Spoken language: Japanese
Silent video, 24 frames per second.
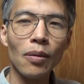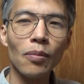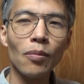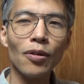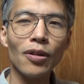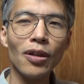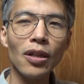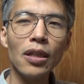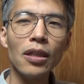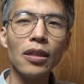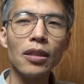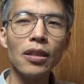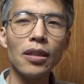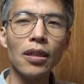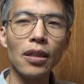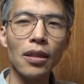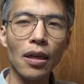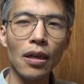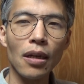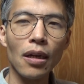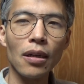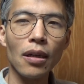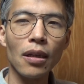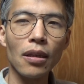もうリンチ
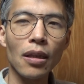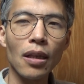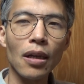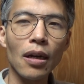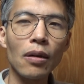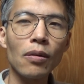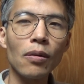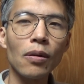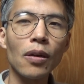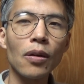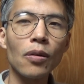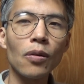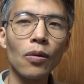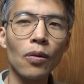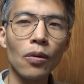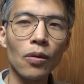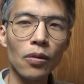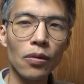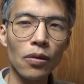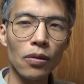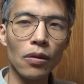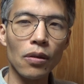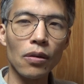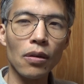で殴り
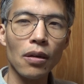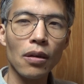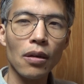殺す